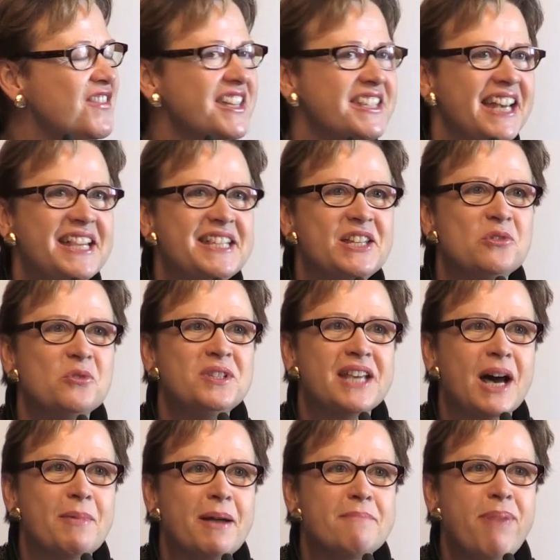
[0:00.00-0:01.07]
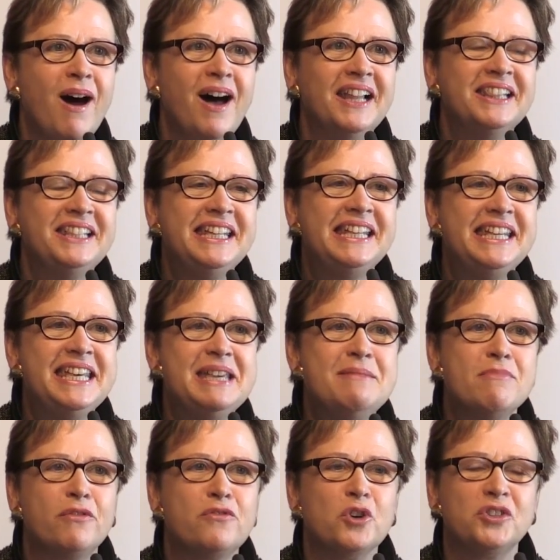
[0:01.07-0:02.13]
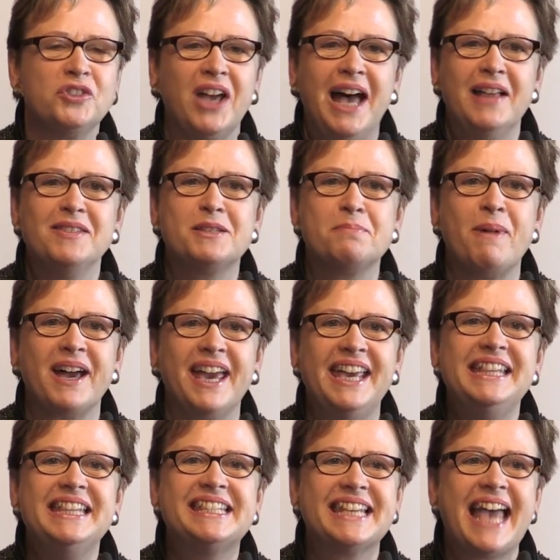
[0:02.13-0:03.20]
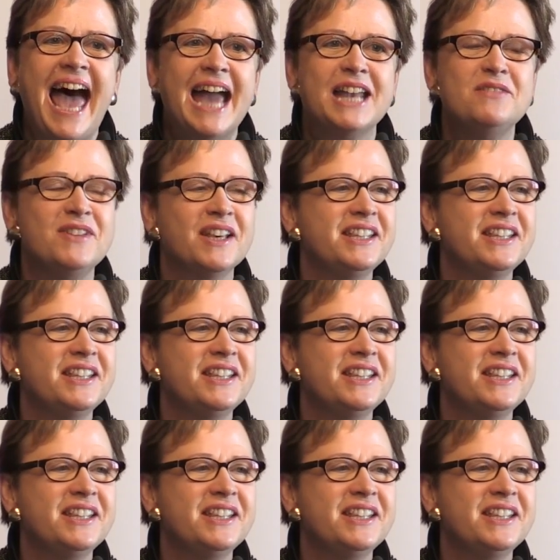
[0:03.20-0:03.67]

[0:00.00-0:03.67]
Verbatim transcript: wir setzen uns ja bei Paldigi immer für Transparenz ein.